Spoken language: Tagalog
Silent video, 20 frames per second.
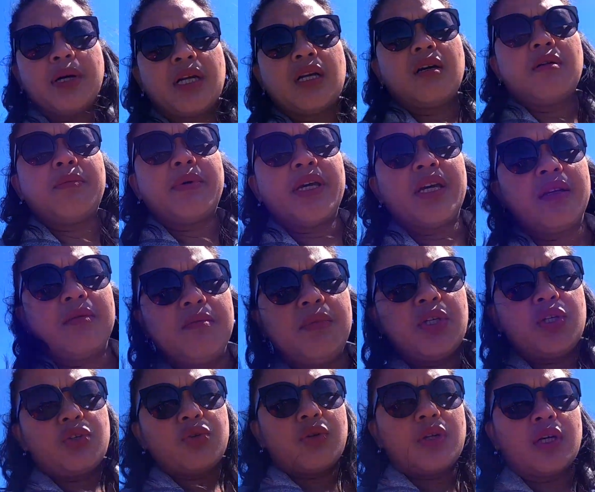parang may
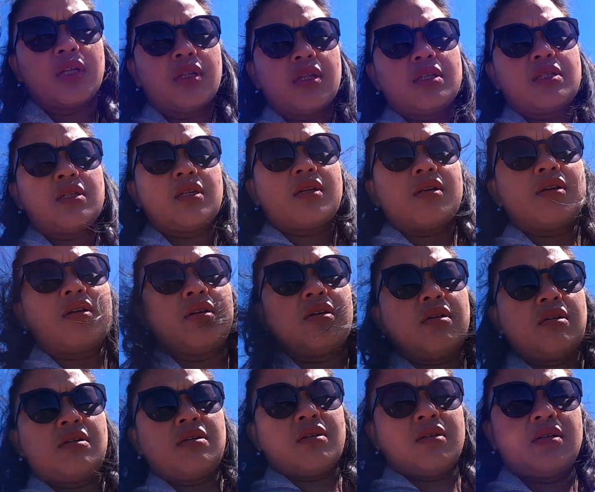admission ata sila
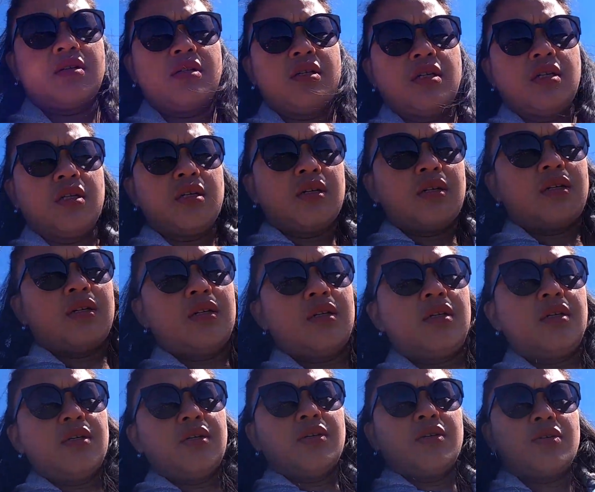
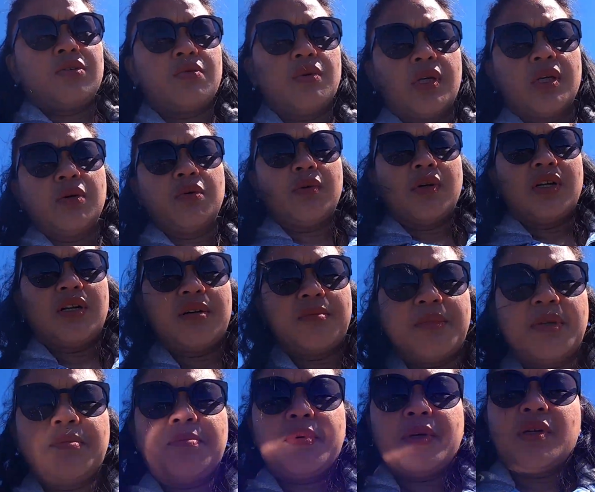usually wala
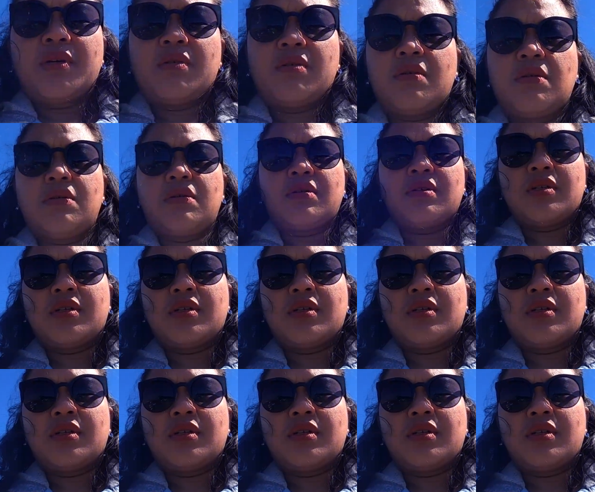man pero